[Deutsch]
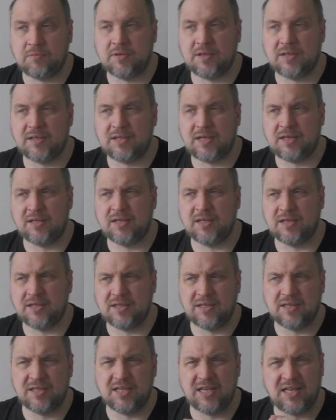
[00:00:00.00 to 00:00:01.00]
das hat eine
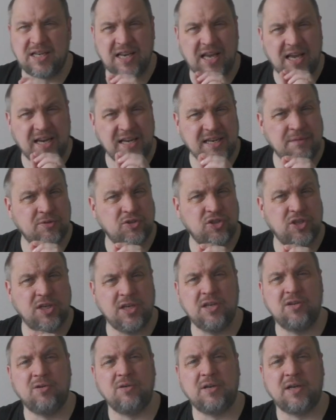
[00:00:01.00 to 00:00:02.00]
kleine
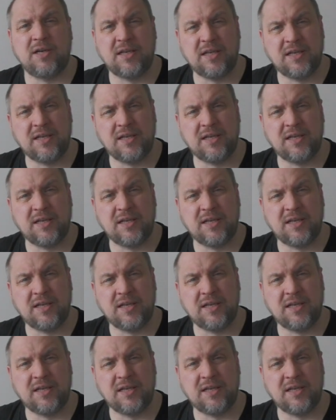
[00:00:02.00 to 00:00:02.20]
Beschädigung an